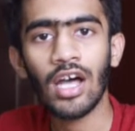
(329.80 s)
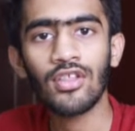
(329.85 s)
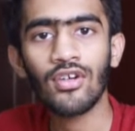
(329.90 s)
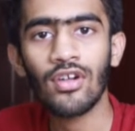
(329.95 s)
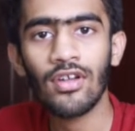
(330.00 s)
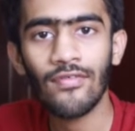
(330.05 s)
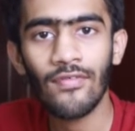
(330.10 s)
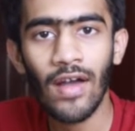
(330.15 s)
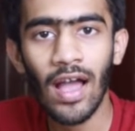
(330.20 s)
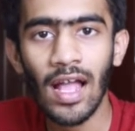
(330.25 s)

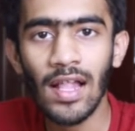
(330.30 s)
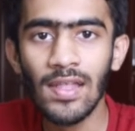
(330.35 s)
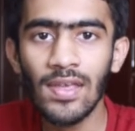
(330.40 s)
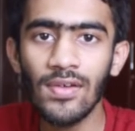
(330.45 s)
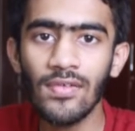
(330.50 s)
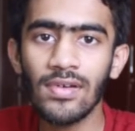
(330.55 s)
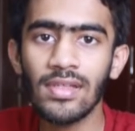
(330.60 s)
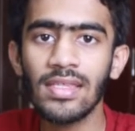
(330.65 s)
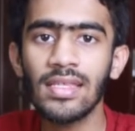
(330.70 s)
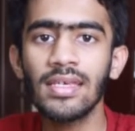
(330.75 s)
அதோட
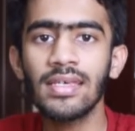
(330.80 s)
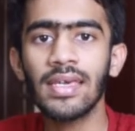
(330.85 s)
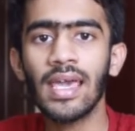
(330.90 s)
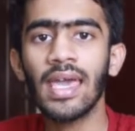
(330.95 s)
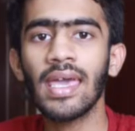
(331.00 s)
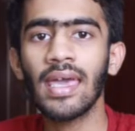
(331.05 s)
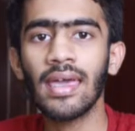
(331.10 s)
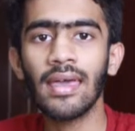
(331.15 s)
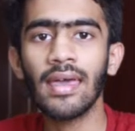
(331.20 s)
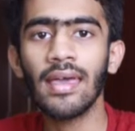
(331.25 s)
வேல்யூ வந்து
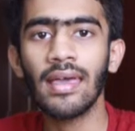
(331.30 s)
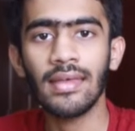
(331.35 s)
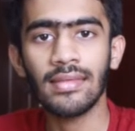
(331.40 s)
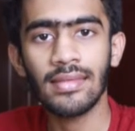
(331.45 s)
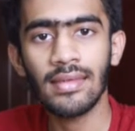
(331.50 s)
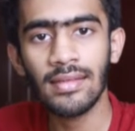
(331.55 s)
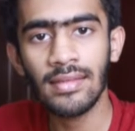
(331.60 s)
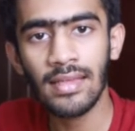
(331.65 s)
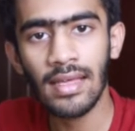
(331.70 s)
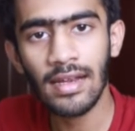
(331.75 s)
ஏஏஏ
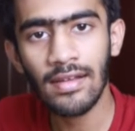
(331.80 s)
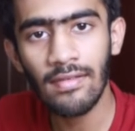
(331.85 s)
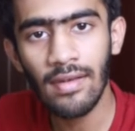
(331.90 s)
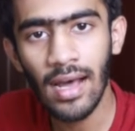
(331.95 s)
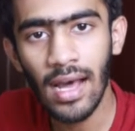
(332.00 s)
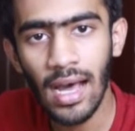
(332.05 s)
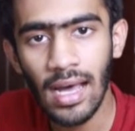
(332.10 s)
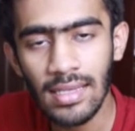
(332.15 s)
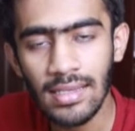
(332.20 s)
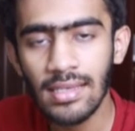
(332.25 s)
எத்தனை
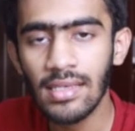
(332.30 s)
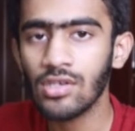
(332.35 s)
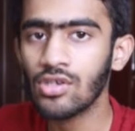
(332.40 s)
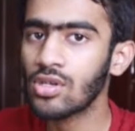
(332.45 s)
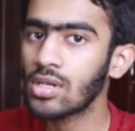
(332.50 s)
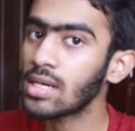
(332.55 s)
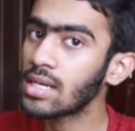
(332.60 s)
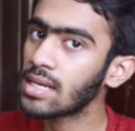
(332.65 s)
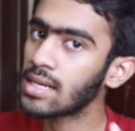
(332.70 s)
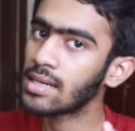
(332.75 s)
தடவை அந்த
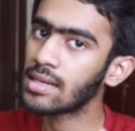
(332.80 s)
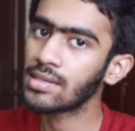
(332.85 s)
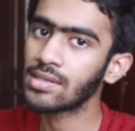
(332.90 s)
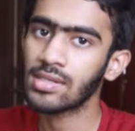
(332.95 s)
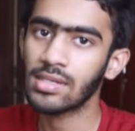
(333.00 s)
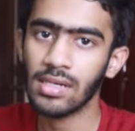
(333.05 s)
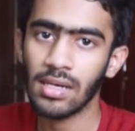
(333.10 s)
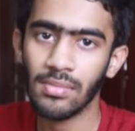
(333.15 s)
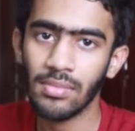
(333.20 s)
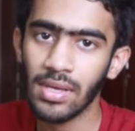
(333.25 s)
ஸ்ட்ரிங்கில்
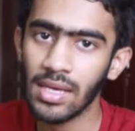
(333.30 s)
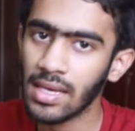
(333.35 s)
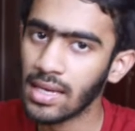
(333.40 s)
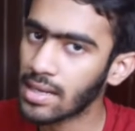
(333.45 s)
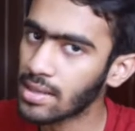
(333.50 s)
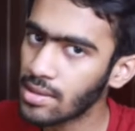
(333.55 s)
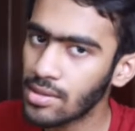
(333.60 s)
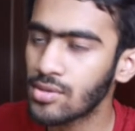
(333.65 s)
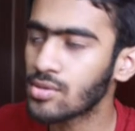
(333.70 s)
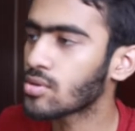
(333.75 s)
இருந்துச்சு
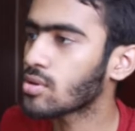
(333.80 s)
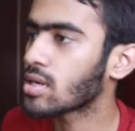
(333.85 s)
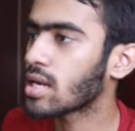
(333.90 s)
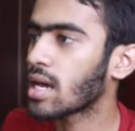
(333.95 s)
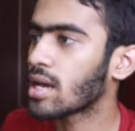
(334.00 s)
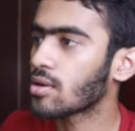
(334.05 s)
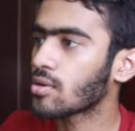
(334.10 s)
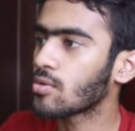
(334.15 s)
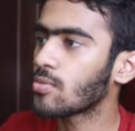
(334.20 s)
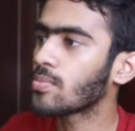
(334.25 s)
அப்படிங்கிறது
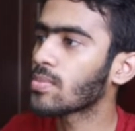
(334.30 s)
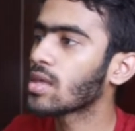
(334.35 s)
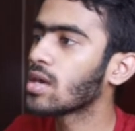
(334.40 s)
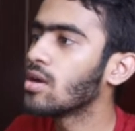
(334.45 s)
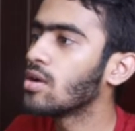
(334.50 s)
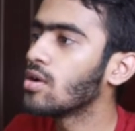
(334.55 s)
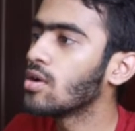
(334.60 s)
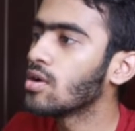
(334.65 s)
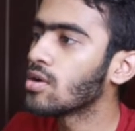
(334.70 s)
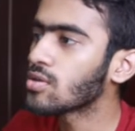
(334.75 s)
ஸ்டோர் ஆகிருக்கும்
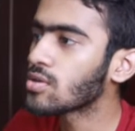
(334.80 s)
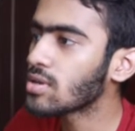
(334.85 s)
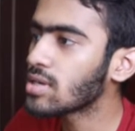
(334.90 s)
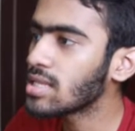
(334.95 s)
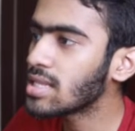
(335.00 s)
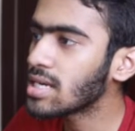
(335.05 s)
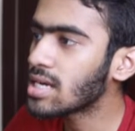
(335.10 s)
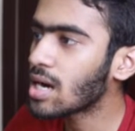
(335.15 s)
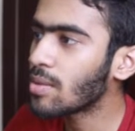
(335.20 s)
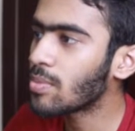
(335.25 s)
ஸோ
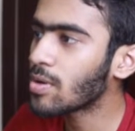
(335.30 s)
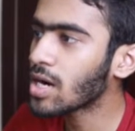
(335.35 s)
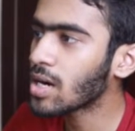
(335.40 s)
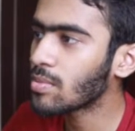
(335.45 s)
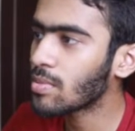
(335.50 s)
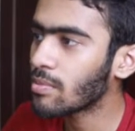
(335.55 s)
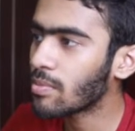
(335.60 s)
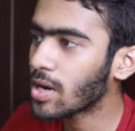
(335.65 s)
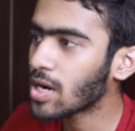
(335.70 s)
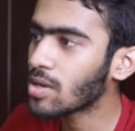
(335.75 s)

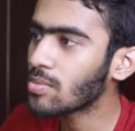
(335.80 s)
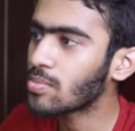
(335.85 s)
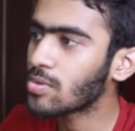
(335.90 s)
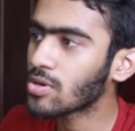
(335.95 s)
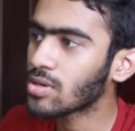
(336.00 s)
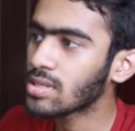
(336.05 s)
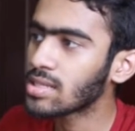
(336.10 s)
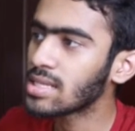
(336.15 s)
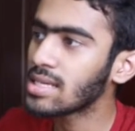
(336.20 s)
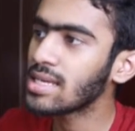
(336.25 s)
இதுக்கப்புறம் நம்ம பண்ண
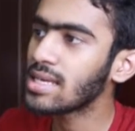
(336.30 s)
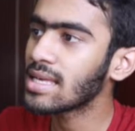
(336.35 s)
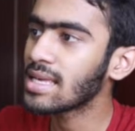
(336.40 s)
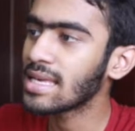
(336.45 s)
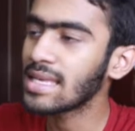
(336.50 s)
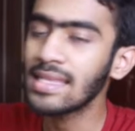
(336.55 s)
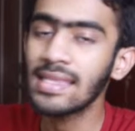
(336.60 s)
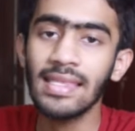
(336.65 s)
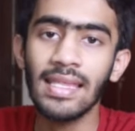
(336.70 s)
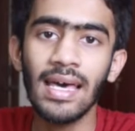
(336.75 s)
போகிறது
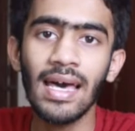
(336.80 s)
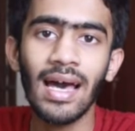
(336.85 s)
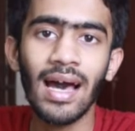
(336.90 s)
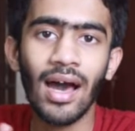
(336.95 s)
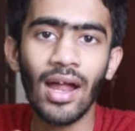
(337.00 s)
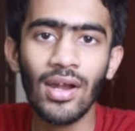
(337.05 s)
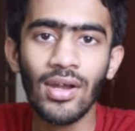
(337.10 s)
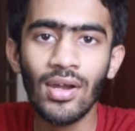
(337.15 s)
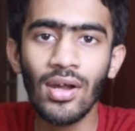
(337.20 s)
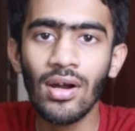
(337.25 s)
இந்த
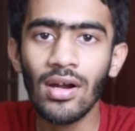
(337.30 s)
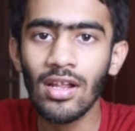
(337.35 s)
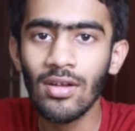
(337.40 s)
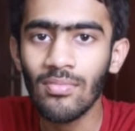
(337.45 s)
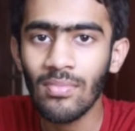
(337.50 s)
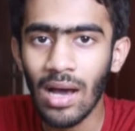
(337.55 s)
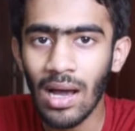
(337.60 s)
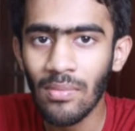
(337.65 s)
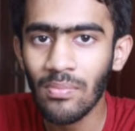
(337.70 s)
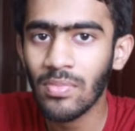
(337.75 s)

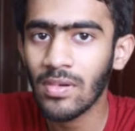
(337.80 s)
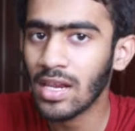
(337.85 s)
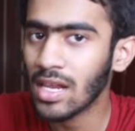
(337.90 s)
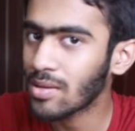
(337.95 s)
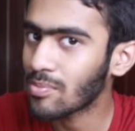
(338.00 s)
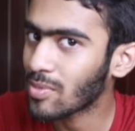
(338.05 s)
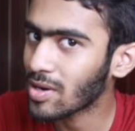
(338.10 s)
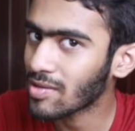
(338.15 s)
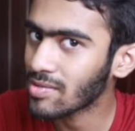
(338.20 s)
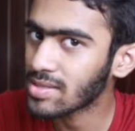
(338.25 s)
அன்னாடட் மேப்
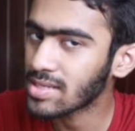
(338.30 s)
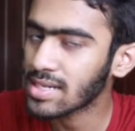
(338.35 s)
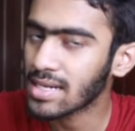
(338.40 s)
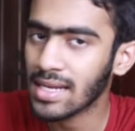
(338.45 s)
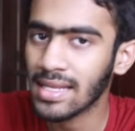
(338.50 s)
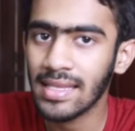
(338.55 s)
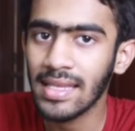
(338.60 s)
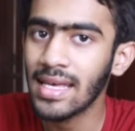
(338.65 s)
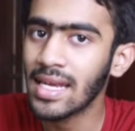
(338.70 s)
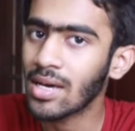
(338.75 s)
க்ரியேட் பண்ணி
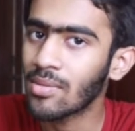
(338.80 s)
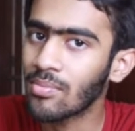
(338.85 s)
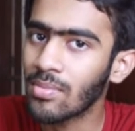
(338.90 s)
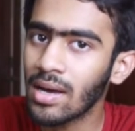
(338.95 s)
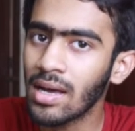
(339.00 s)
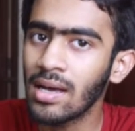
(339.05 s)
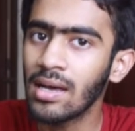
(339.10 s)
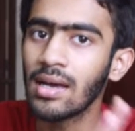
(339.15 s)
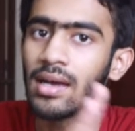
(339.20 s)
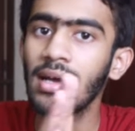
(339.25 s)
வச்சுருக்கிறத
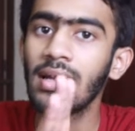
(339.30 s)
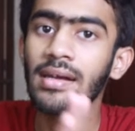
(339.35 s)
நம்ம